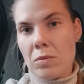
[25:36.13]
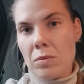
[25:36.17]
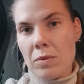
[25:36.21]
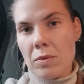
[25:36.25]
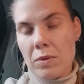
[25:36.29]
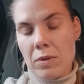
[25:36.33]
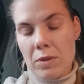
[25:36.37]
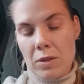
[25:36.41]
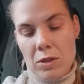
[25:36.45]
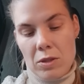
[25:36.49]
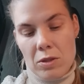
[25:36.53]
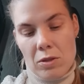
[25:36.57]

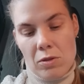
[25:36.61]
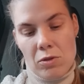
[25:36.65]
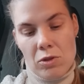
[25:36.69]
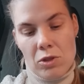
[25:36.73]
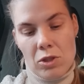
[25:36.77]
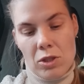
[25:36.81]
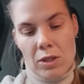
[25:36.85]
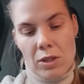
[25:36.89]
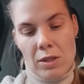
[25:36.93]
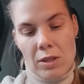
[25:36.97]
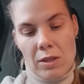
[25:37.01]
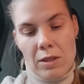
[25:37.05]
а,
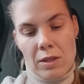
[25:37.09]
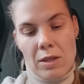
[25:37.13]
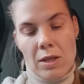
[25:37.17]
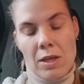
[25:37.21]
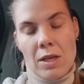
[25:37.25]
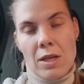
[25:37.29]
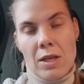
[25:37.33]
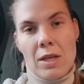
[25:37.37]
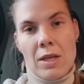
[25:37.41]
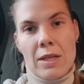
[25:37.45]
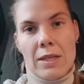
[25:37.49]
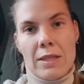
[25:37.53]
исключительно
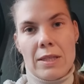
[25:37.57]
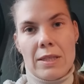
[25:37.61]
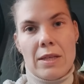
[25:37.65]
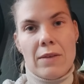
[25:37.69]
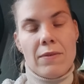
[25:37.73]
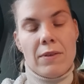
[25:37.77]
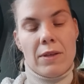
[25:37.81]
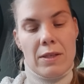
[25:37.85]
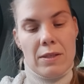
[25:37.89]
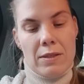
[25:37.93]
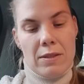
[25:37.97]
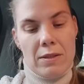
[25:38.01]

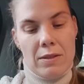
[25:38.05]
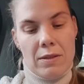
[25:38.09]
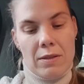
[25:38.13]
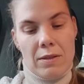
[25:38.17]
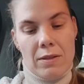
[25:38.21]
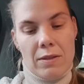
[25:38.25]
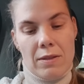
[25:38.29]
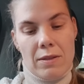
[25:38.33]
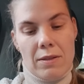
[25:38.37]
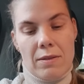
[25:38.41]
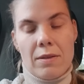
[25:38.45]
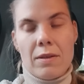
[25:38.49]

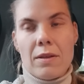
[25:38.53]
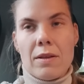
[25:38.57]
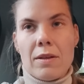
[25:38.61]
завязанных,